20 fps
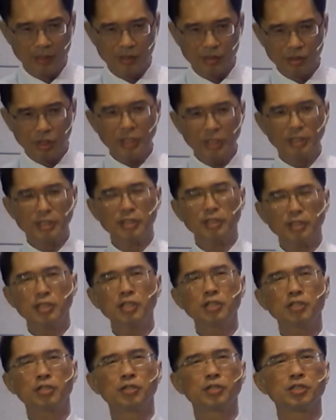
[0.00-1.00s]
所以
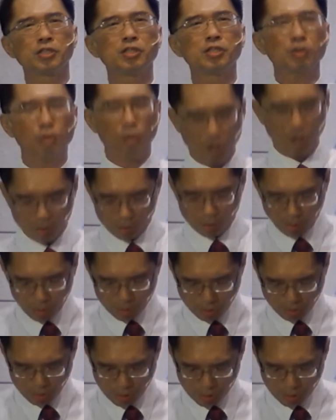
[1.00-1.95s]
这种自我做主